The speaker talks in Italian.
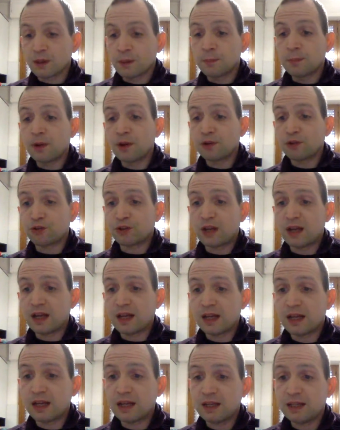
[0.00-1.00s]
Poi
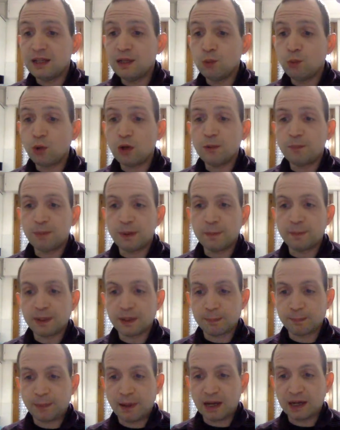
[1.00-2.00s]
c'è eh, il
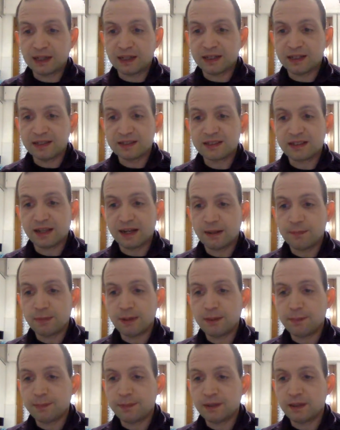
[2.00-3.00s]
Wallpaper Pack, che
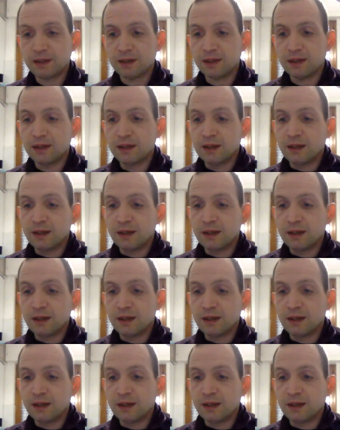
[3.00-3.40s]
sarebbe per